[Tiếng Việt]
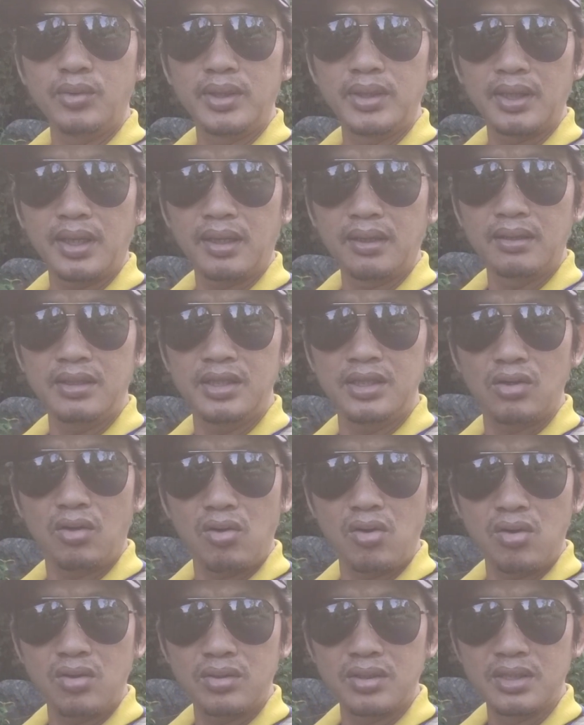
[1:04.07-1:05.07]
nguyên nhân lý
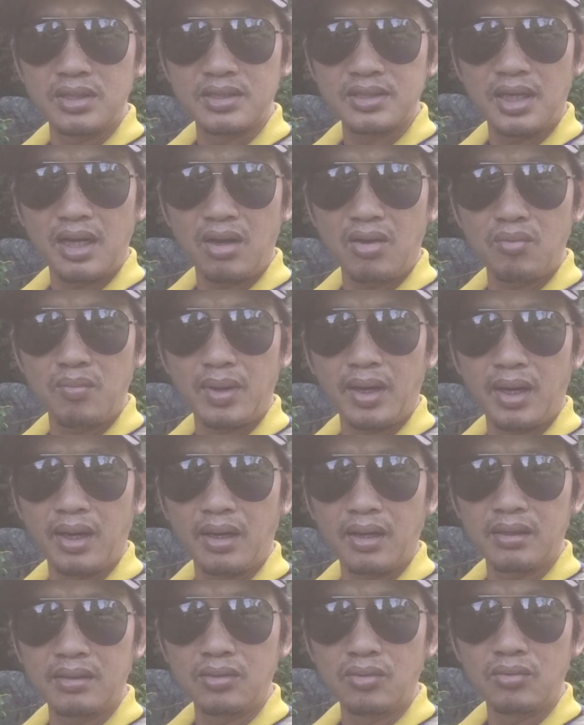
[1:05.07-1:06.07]
do vì sao
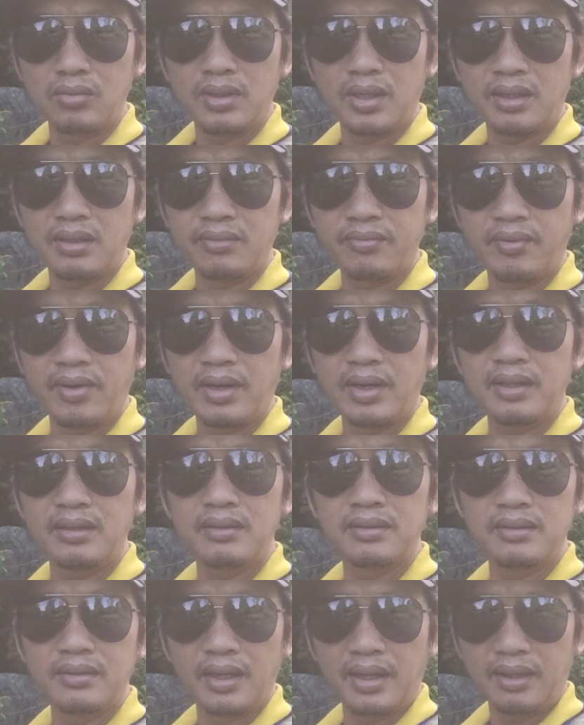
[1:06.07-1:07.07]
mà Vũ lại phản
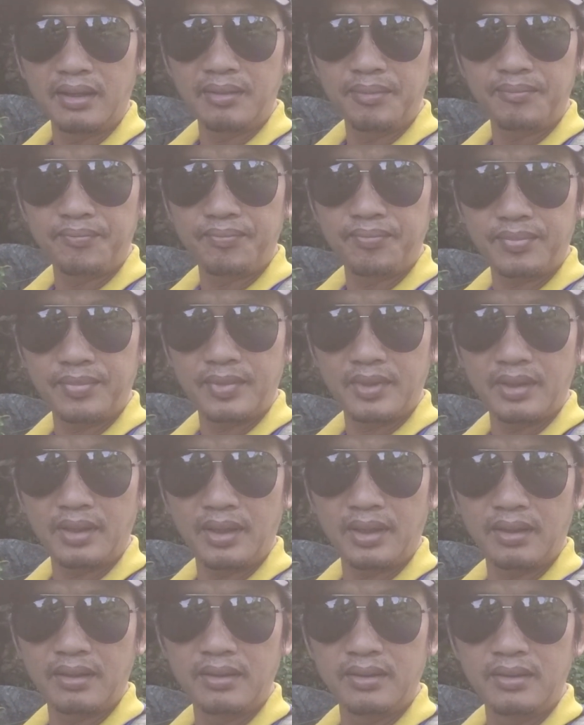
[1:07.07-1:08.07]
ánh như vậy
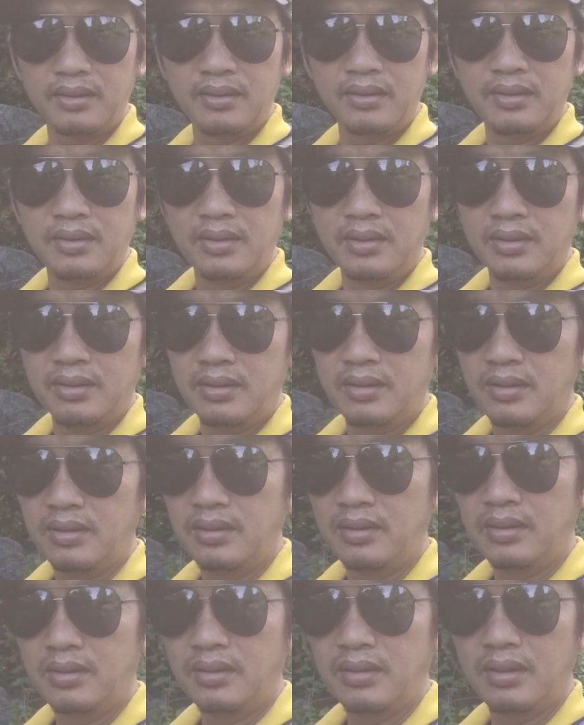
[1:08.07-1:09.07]
ha
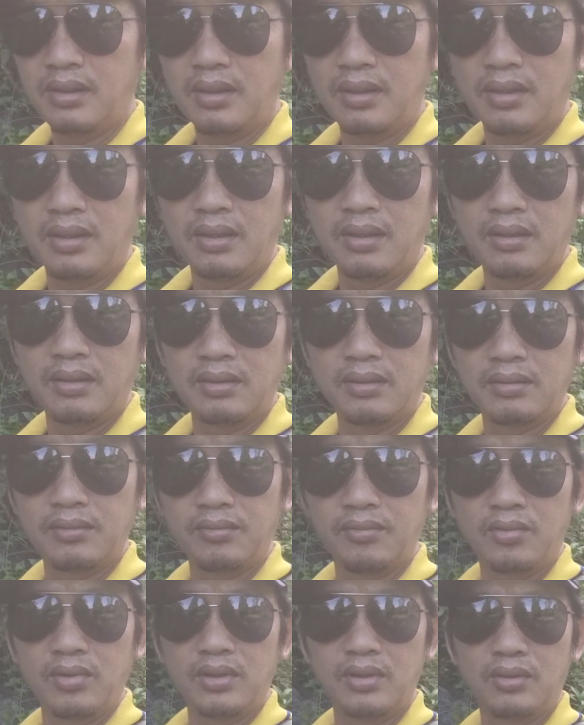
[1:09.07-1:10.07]
thì uh,
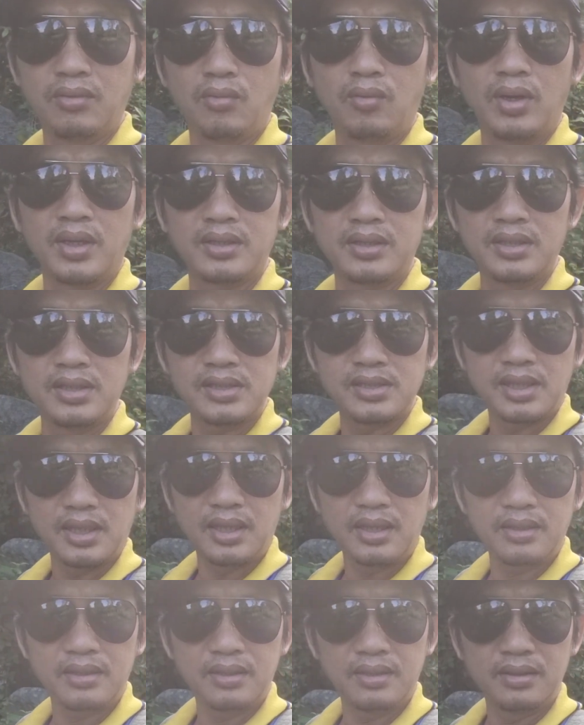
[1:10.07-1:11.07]
qua chia
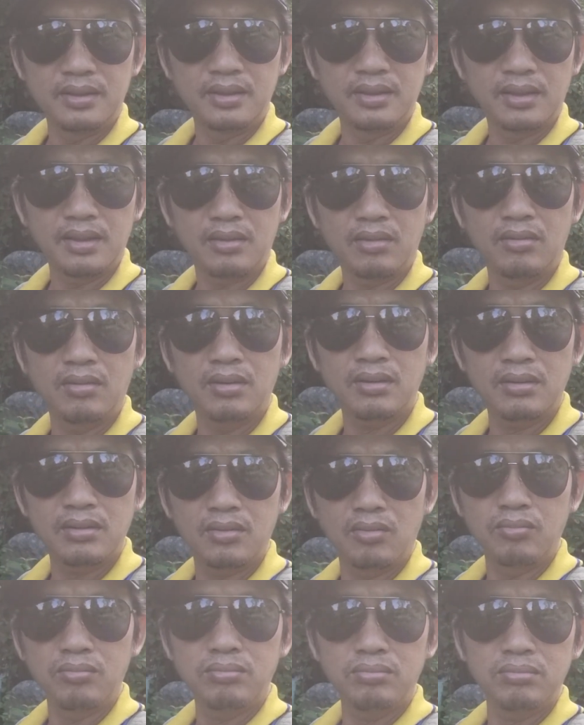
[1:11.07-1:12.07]
sẻ thì
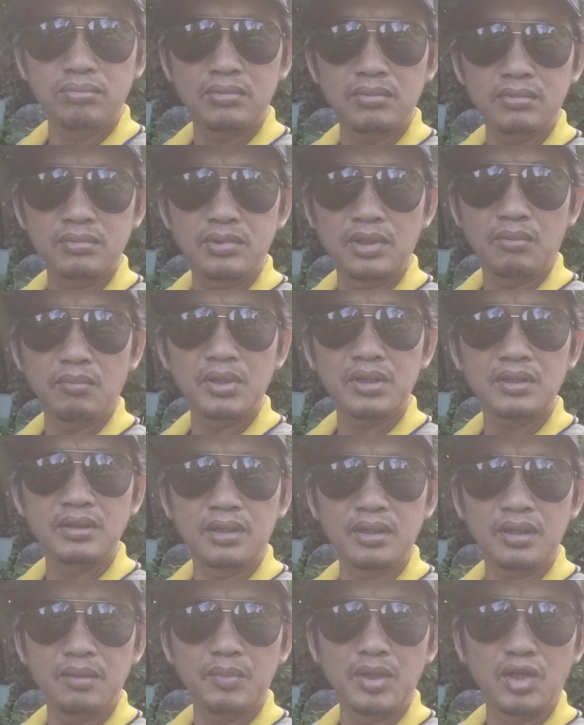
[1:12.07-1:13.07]
có cũng không ít
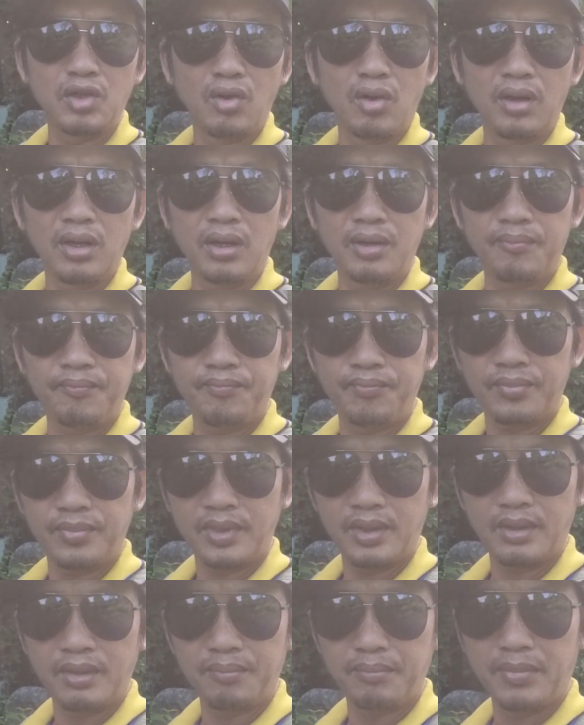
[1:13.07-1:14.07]
những cái bình luận
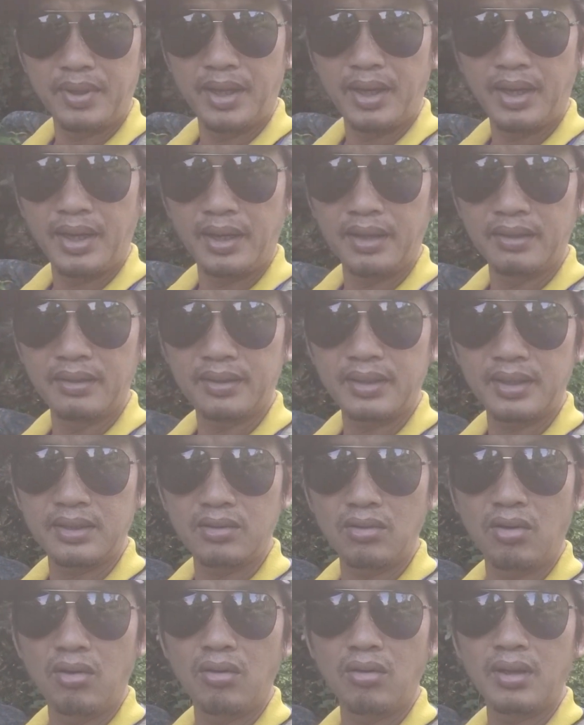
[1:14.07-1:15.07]
mà người
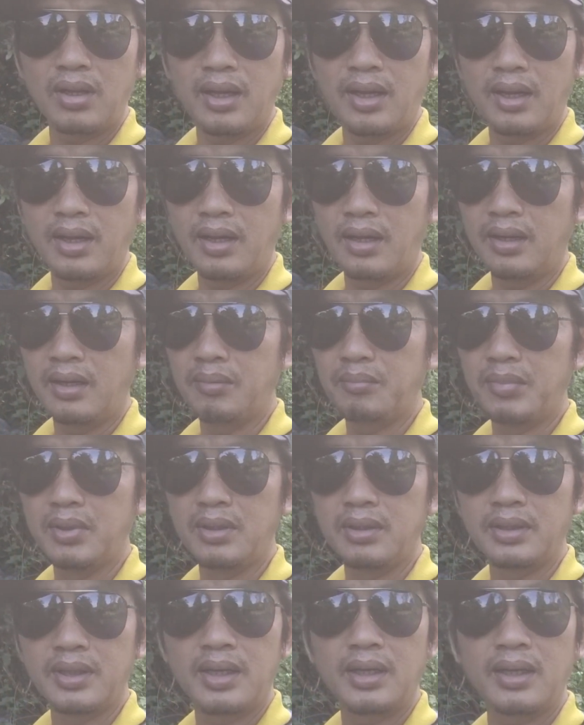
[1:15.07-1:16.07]
ta cho là
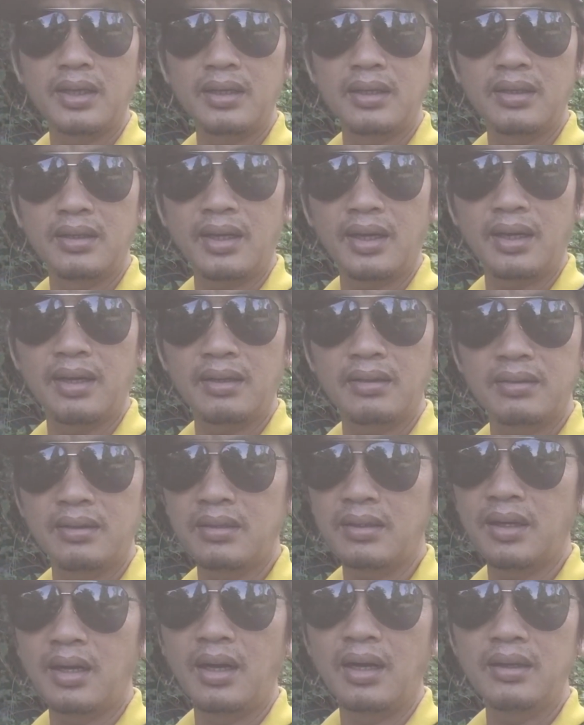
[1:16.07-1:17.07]
mình ganh ăn
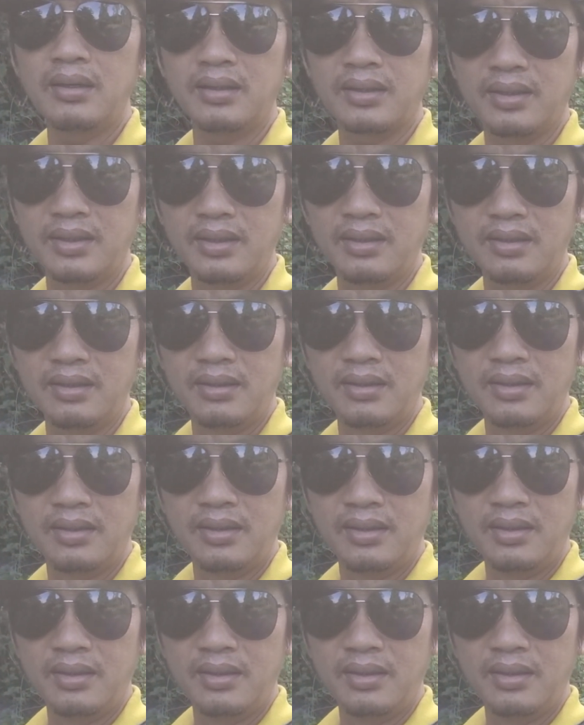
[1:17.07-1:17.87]
tức ở này kia đó